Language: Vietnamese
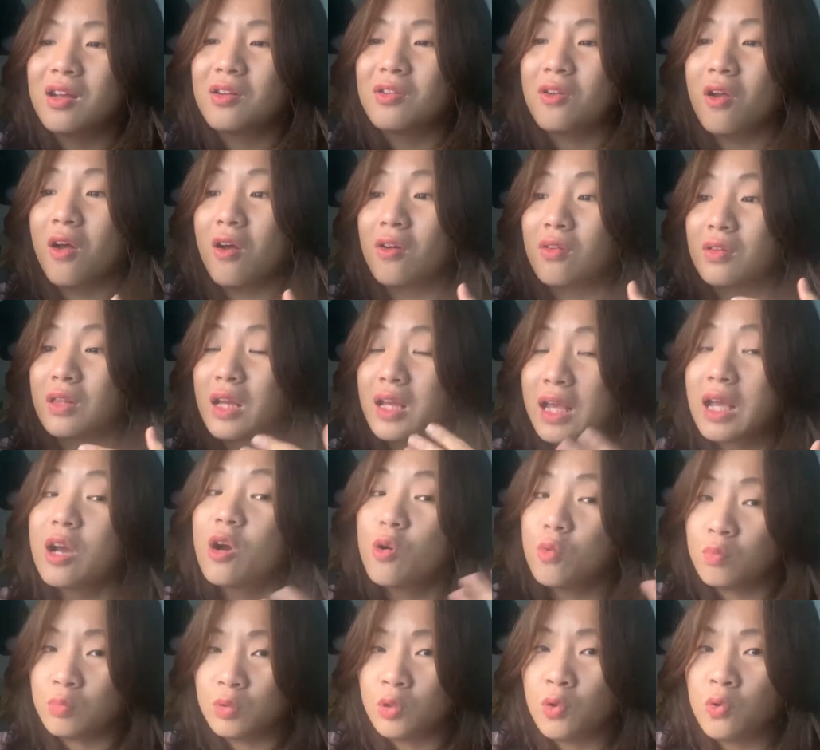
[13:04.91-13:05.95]
nó rất kinh
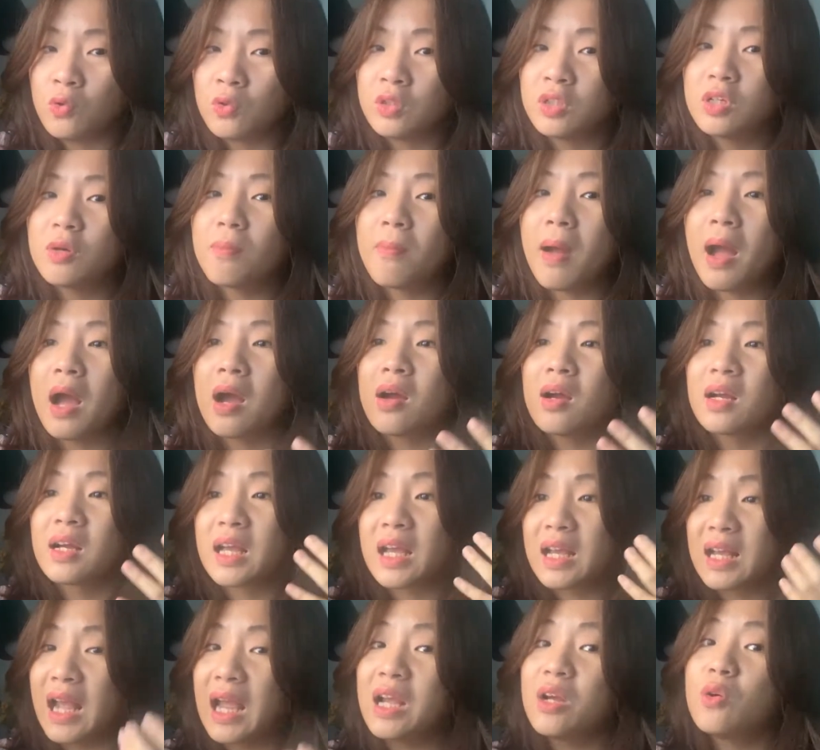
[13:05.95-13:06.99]
khủng rồi nhưng mà
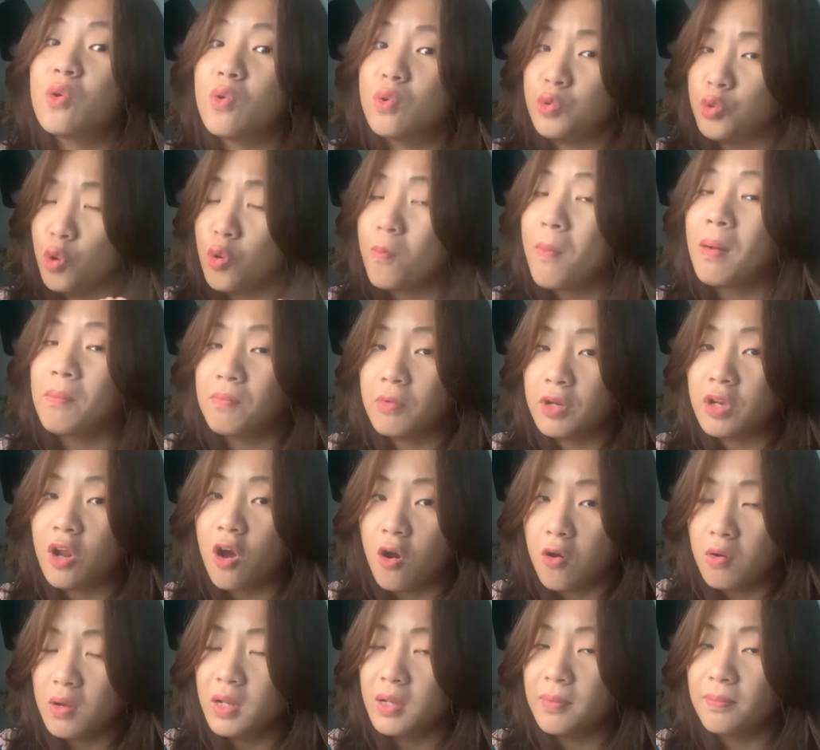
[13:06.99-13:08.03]
cái cách cô đối mặt với
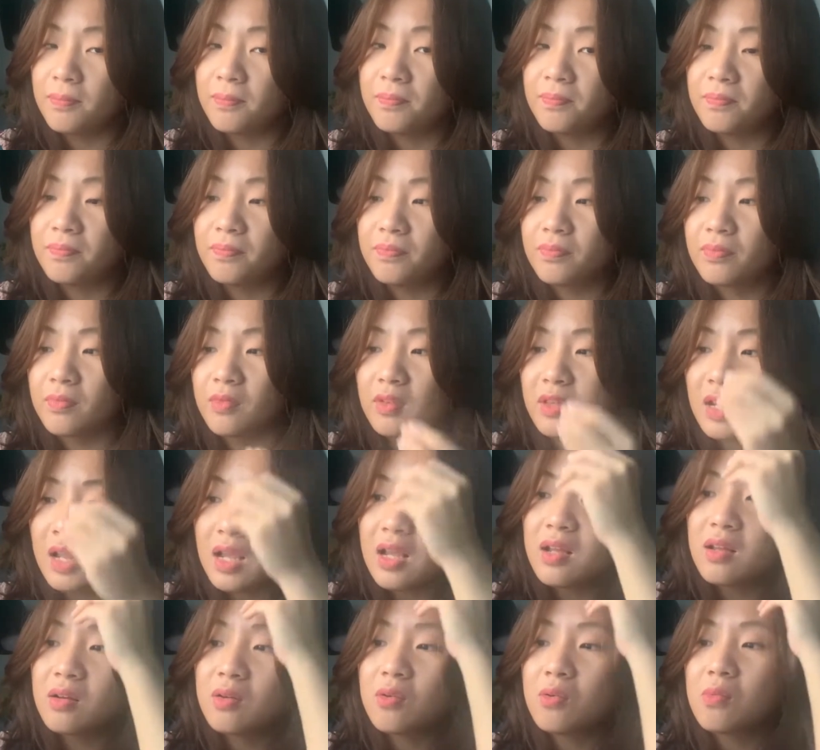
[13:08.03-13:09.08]
nó ấy,
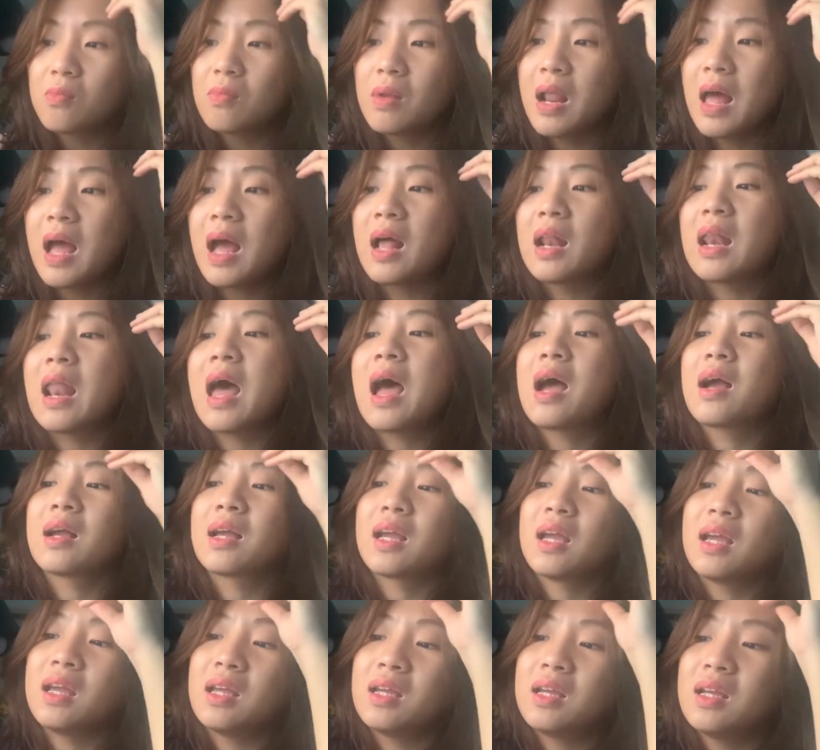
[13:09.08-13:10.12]
để cũng lạ là
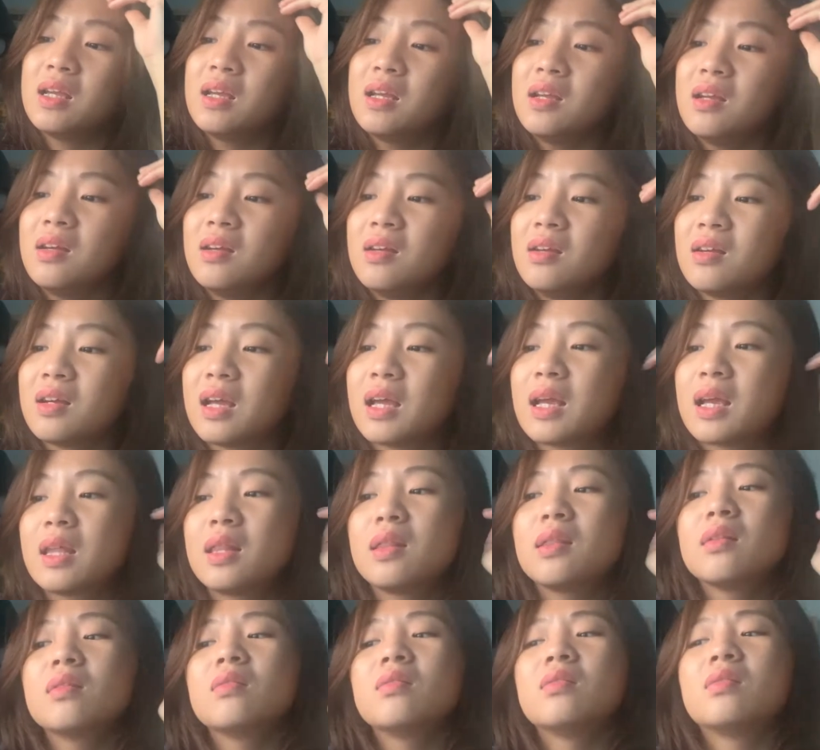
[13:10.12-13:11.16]
cái cái cái
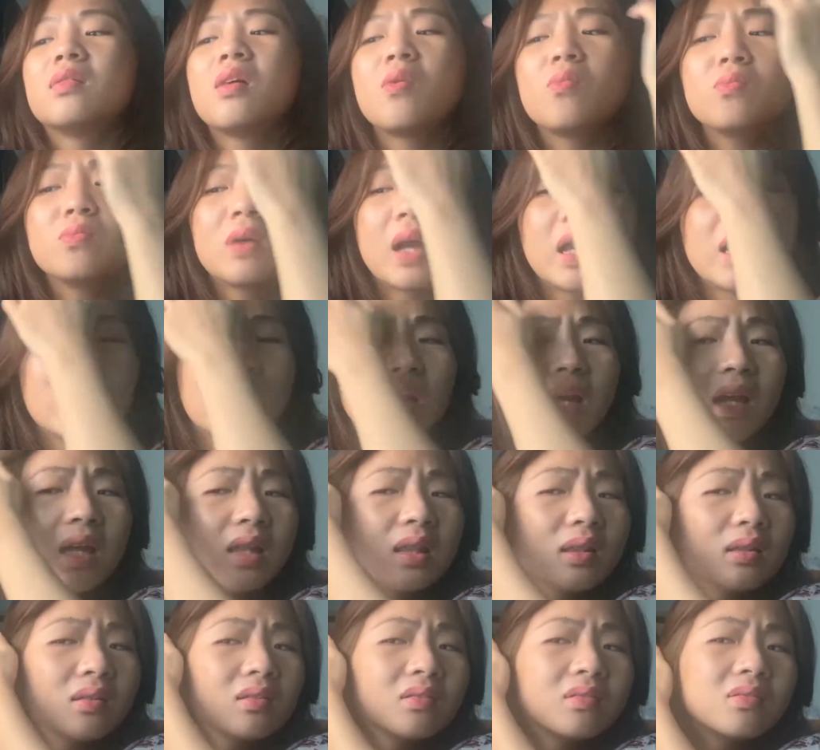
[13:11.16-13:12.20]
sự ngông nghênh cái cái
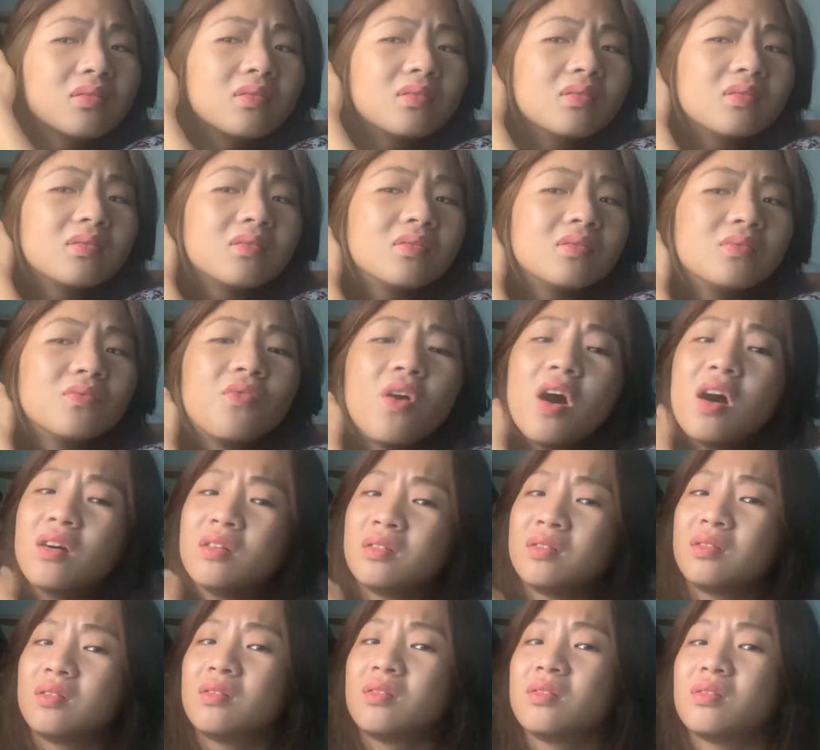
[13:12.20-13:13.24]
sự
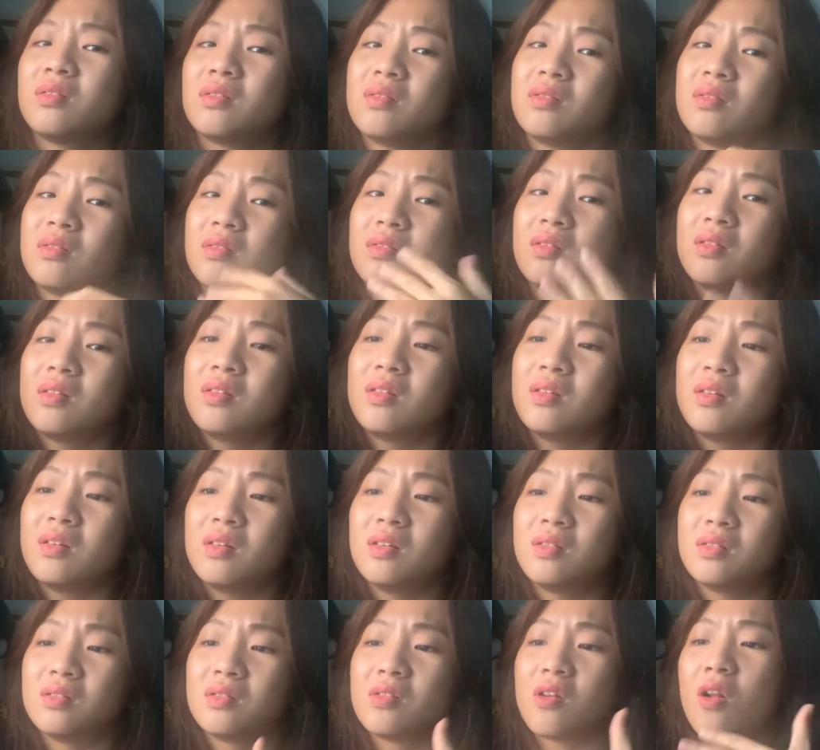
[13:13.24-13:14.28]
vờn
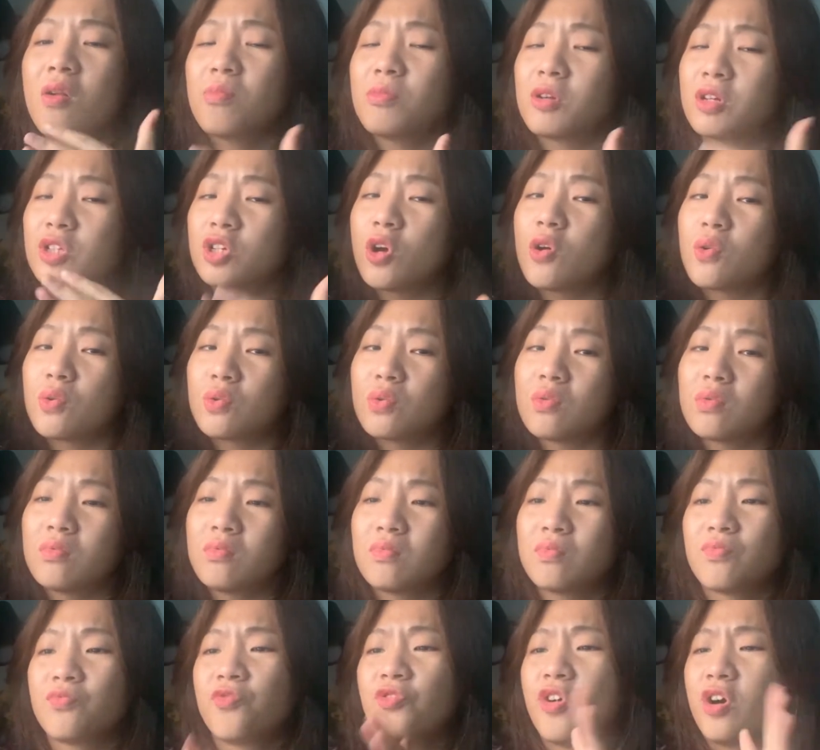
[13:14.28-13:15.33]
ờ, nó là một cái trò
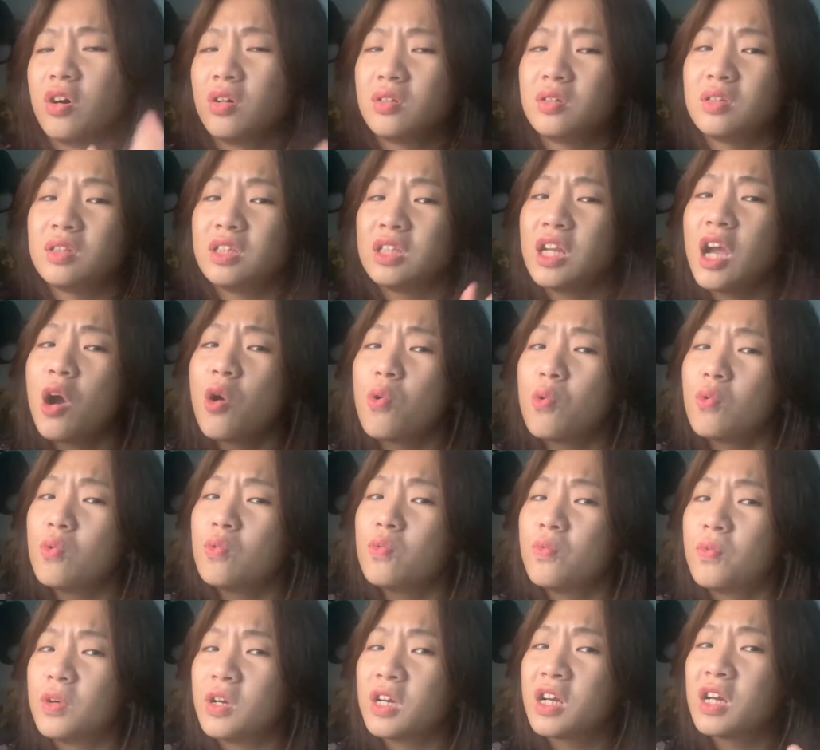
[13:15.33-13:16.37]
vờn nhau
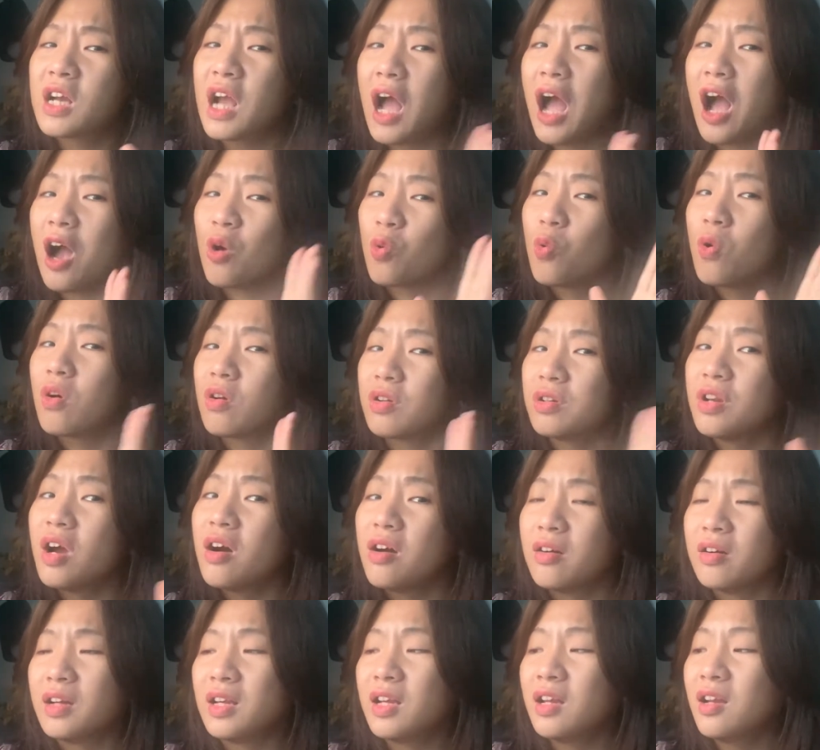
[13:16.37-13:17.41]
với cả cuộc
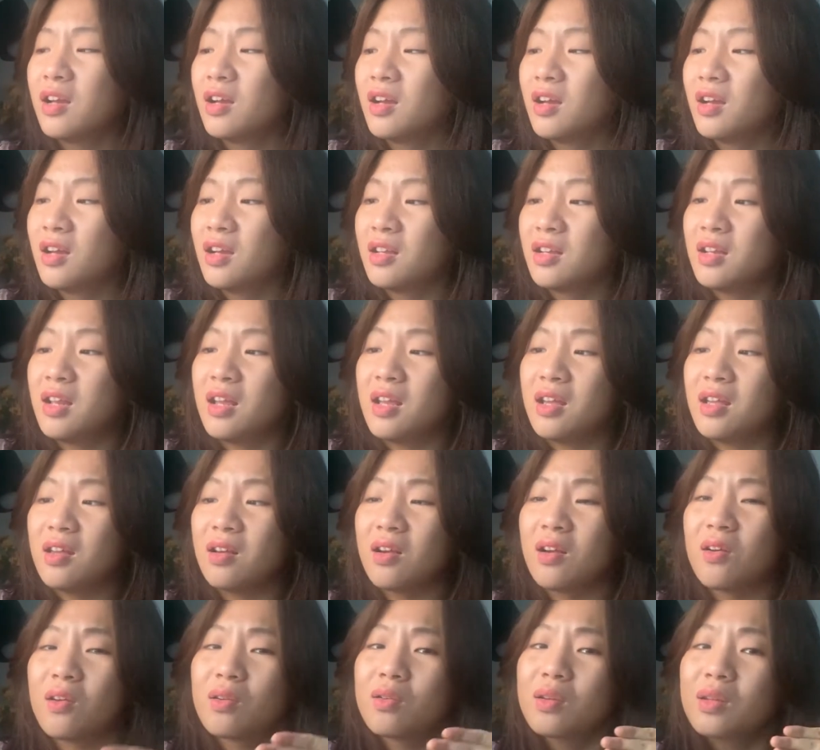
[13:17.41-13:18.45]
đời để
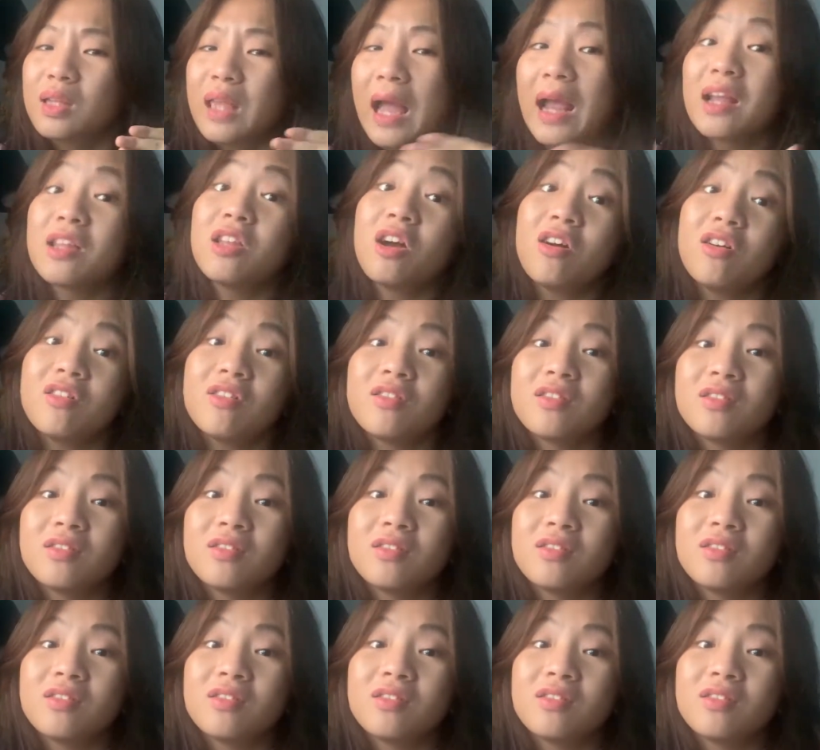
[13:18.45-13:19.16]
thách thức